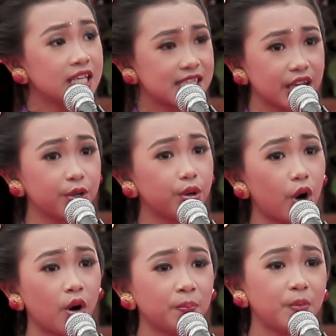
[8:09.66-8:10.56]

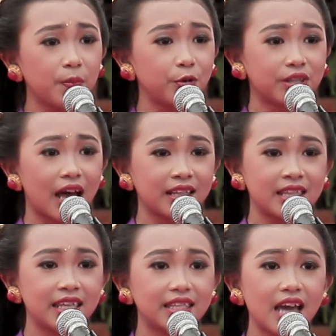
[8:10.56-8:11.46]
Sedurung puputang
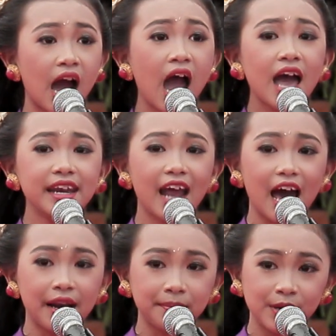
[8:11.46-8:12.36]
titiang
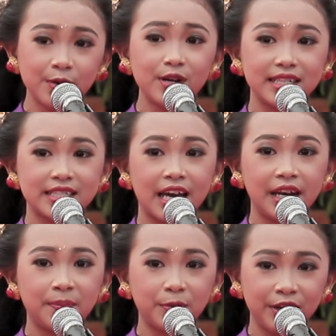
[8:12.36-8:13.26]
dharma
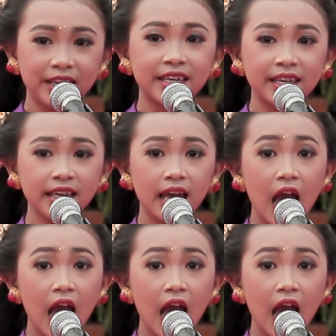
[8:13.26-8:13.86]
wacana puniki.